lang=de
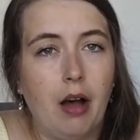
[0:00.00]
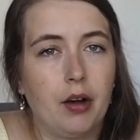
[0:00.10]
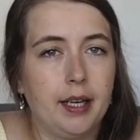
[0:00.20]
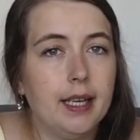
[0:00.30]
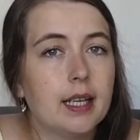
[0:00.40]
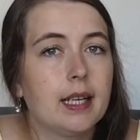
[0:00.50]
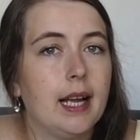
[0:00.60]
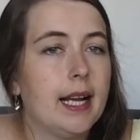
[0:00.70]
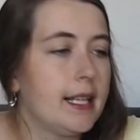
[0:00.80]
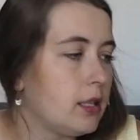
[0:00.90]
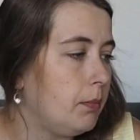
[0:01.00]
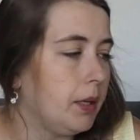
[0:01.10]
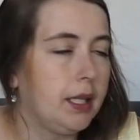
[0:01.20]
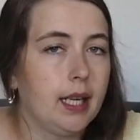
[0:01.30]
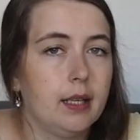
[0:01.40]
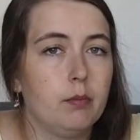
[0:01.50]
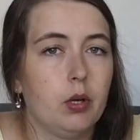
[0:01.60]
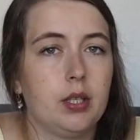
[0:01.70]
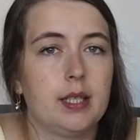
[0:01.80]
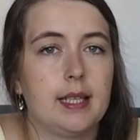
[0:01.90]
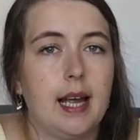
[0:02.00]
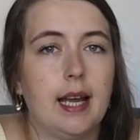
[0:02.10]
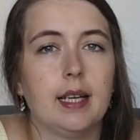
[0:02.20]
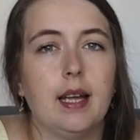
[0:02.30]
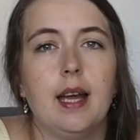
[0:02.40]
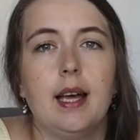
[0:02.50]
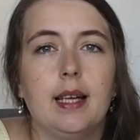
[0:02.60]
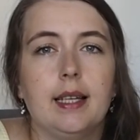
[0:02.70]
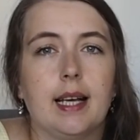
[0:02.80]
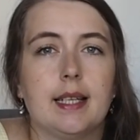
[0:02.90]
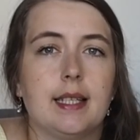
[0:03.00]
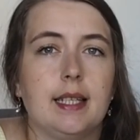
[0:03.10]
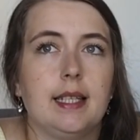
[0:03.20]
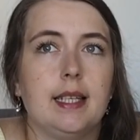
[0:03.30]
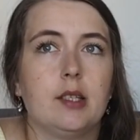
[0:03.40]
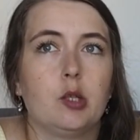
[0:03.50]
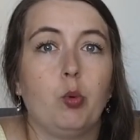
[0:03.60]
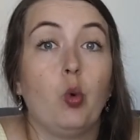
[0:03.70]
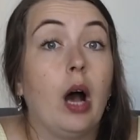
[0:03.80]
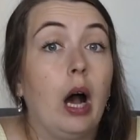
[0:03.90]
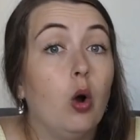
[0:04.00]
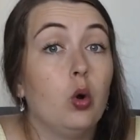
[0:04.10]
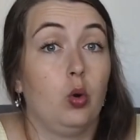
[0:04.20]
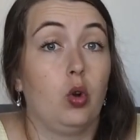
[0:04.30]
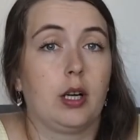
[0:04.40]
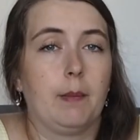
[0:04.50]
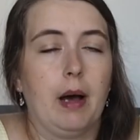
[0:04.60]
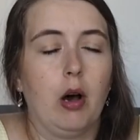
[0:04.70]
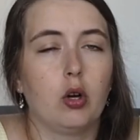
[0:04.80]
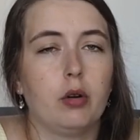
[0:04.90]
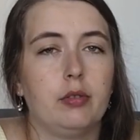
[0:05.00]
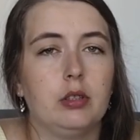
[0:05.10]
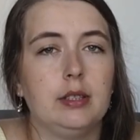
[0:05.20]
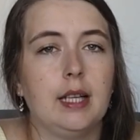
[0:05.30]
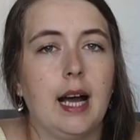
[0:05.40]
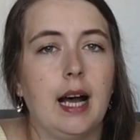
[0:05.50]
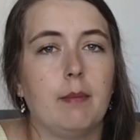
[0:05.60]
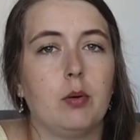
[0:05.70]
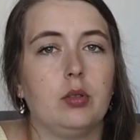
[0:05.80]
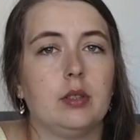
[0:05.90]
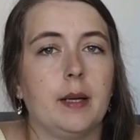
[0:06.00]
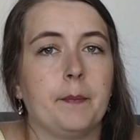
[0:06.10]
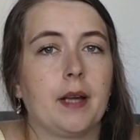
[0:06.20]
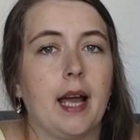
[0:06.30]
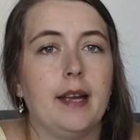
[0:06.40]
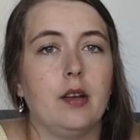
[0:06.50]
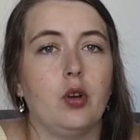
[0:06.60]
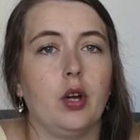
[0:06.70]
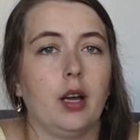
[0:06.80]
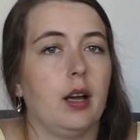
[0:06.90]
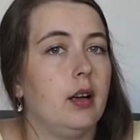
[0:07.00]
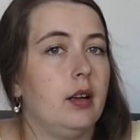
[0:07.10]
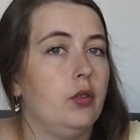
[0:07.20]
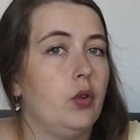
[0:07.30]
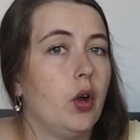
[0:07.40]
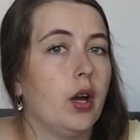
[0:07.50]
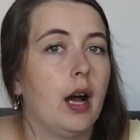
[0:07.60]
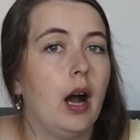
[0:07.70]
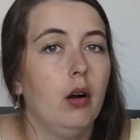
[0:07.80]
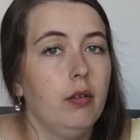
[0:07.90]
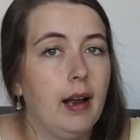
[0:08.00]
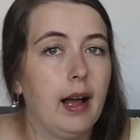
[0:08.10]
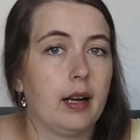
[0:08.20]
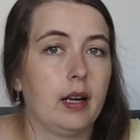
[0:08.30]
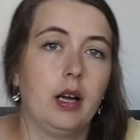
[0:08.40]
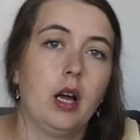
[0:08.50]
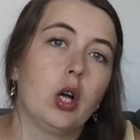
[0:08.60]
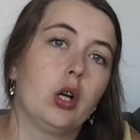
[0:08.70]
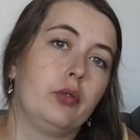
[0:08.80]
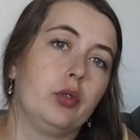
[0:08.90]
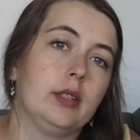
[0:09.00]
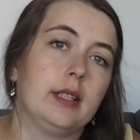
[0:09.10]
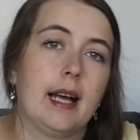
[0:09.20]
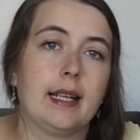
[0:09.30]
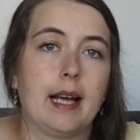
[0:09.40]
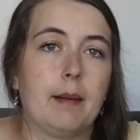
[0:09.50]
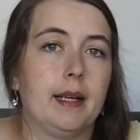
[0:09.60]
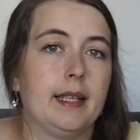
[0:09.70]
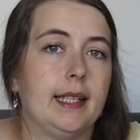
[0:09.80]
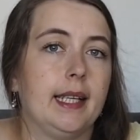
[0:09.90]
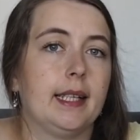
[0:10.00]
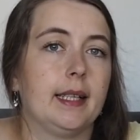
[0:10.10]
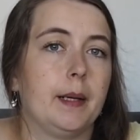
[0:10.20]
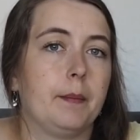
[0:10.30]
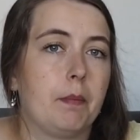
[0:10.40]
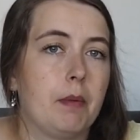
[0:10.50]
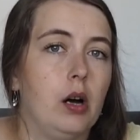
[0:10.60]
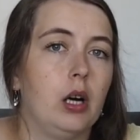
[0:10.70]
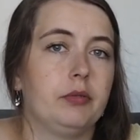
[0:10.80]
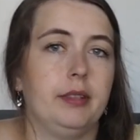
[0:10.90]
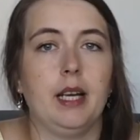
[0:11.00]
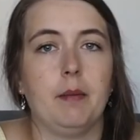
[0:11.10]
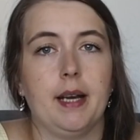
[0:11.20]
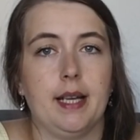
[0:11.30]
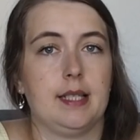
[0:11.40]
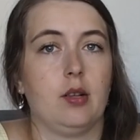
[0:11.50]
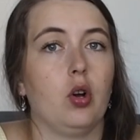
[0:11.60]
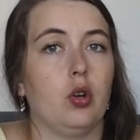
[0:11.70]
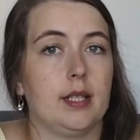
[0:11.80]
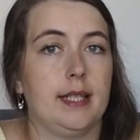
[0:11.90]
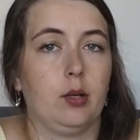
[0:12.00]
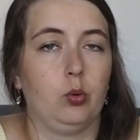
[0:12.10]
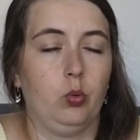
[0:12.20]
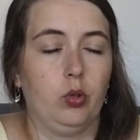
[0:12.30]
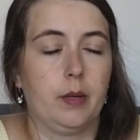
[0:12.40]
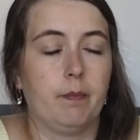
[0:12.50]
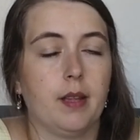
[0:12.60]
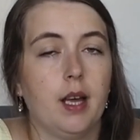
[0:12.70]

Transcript: Auch hier gleich zu Beginn möchte ich sagen, dass ich dieses Buch auch nur noch Gebrauch gefunden habe und ähm, keine neuere, neuere Auflage gefunden hat, aber ich denke, im Gebrauch findet man es doch noch sehr gut.